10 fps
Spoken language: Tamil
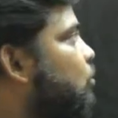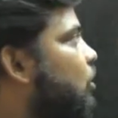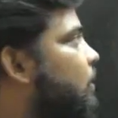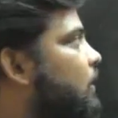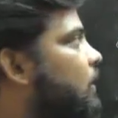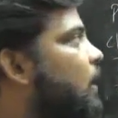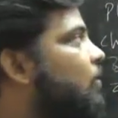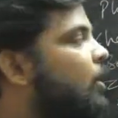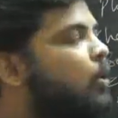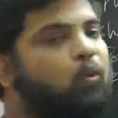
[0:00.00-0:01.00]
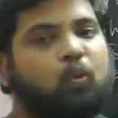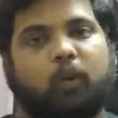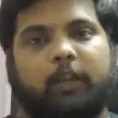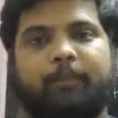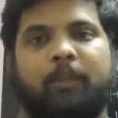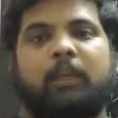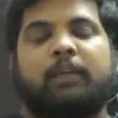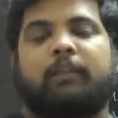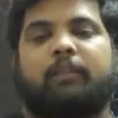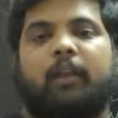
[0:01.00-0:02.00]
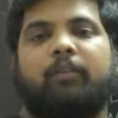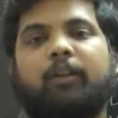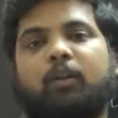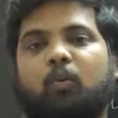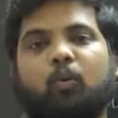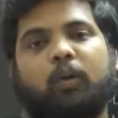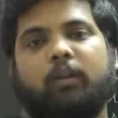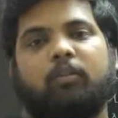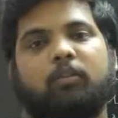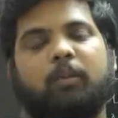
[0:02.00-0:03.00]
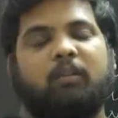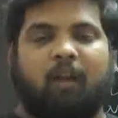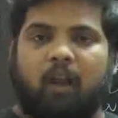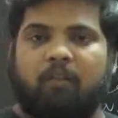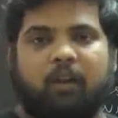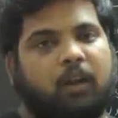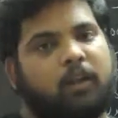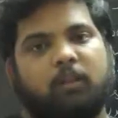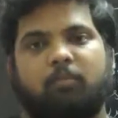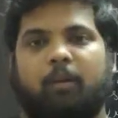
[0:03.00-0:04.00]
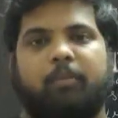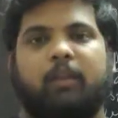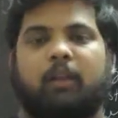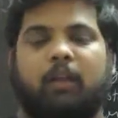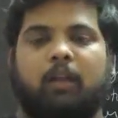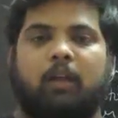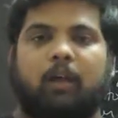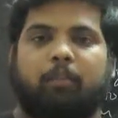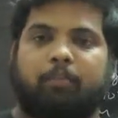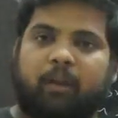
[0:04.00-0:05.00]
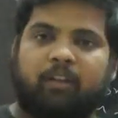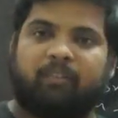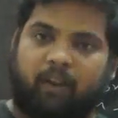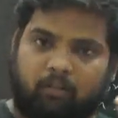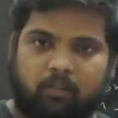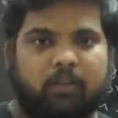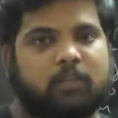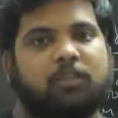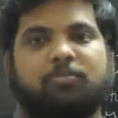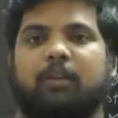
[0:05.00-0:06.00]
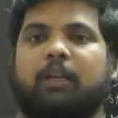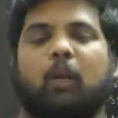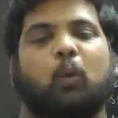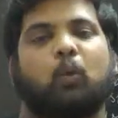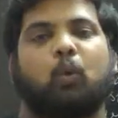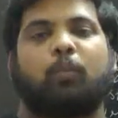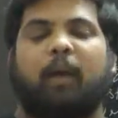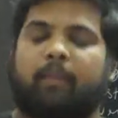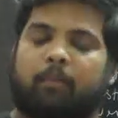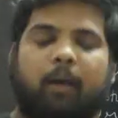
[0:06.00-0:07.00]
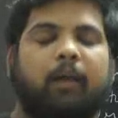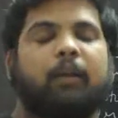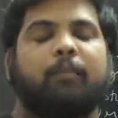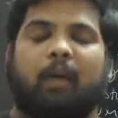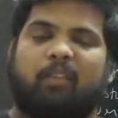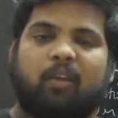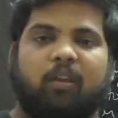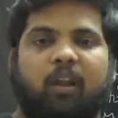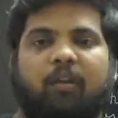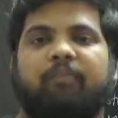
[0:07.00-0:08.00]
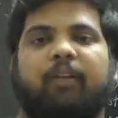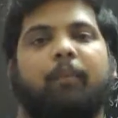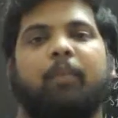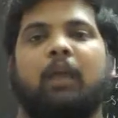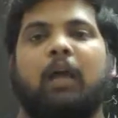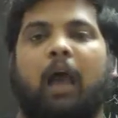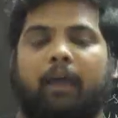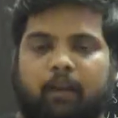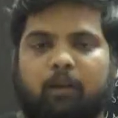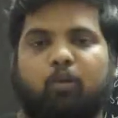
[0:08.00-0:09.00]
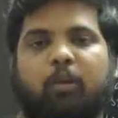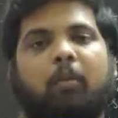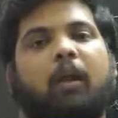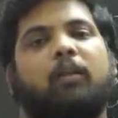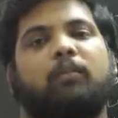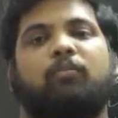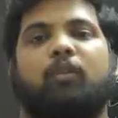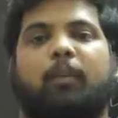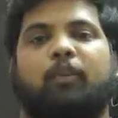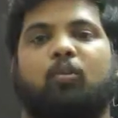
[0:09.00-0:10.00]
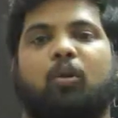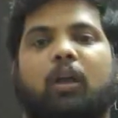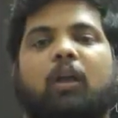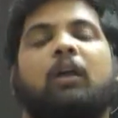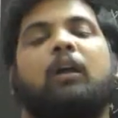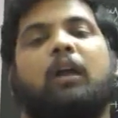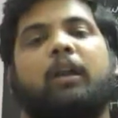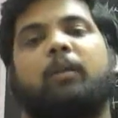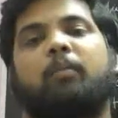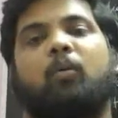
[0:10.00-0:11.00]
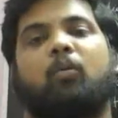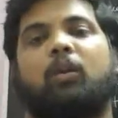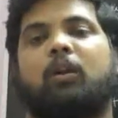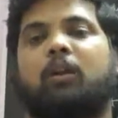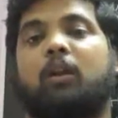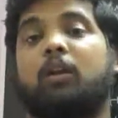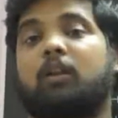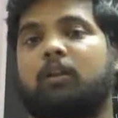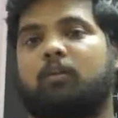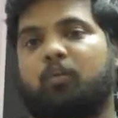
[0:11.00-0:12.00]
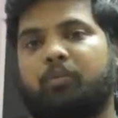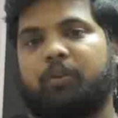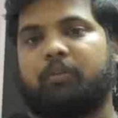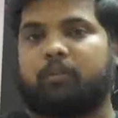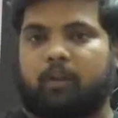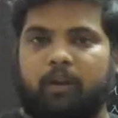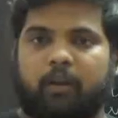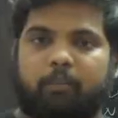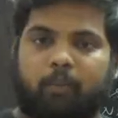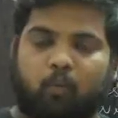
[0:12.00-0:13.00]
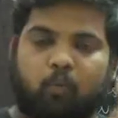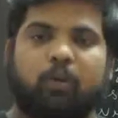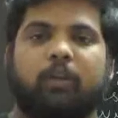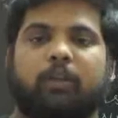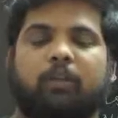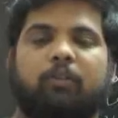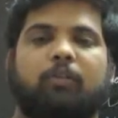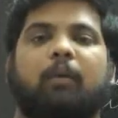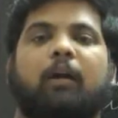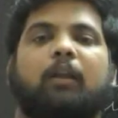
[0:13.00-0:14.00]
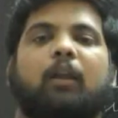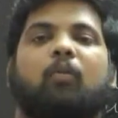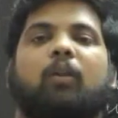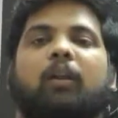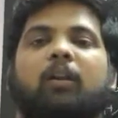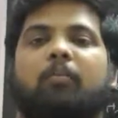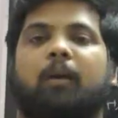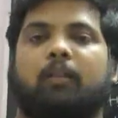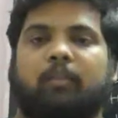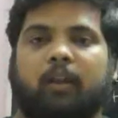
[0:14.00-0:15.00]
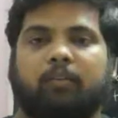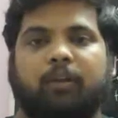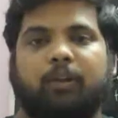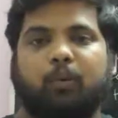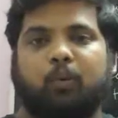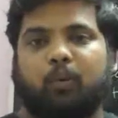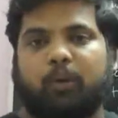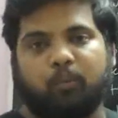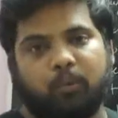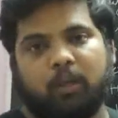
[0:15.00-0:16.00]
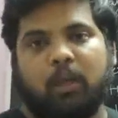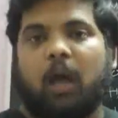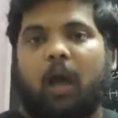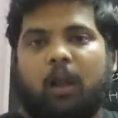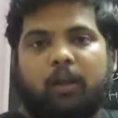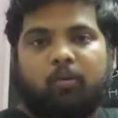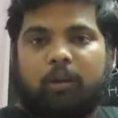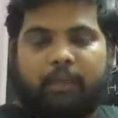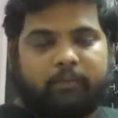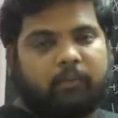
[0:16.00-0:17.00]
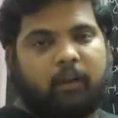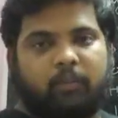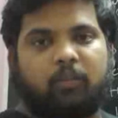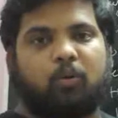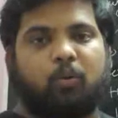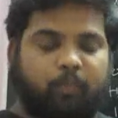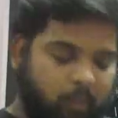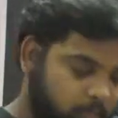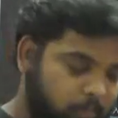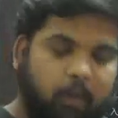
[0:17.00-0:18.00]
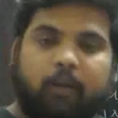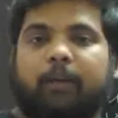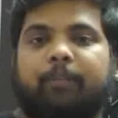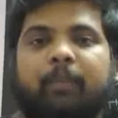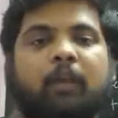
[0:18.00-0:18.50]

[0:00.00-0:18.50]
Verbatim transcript: பொறுத்த வரைக்குமே தனி வட்டி கூட்டு வட்டி இந்த தனிவட்டி கூட்டுவட்டி வந்து பார்த்தீங்கன்னா வாழ்வியல் கணிதம் அப்படிங்கிற பிடிஎஃப் ஃபைல் வந்து டிஸ்கிரிப்ஷன் லிங்க்லேயே கொடுத்துருக்கோம் அதை பாருங்கள் அதே எனாஃப் தான் அதில் கூடிய மாடல்ஸ் ஃபுல்லாக பார்த்துக்கோங்க கண்டிப்பாக உங்களுக்கு ரெண்டு கொஸ்டின்ஸ் கண்டிப்பாக உண்டு இருபது மார்க்கில் உங்களுக்கு ரெண்டு மார்க் தனி வட்டி கூட்டு உண்டு ஆல்ரெடி கிளாஸஸ் நடத்தியிருக்கோம் அதையும் பாருங்கள்